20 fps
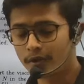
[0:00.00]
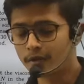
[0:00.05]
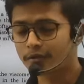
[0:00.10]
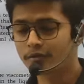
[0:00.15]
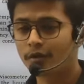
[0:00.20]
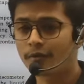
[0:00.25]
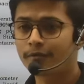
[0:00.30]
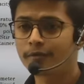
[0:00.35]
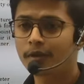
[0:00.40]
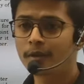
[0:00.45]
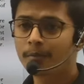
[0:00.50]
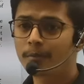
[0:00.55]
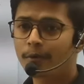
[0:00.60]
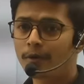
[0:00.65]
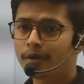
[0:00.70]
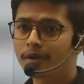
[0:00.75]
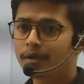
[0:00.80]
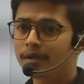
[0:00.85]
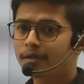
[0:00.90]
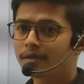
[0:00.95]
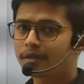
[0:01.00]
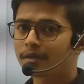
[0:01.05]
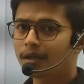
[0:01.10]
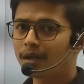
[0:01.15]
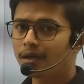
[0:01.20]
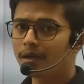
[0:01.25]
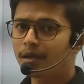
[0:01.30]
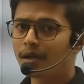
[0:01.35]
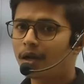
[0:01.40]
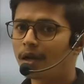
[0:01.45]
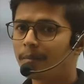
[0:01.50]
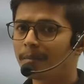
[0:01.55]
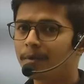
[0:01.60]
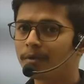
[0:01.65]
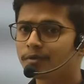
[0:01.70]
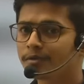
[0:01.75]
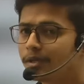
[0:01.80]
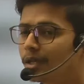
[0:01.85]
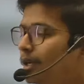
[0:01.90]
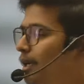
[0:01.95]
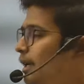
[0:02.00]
सॉफ्टनिंग पॉइंट तक हमें उसे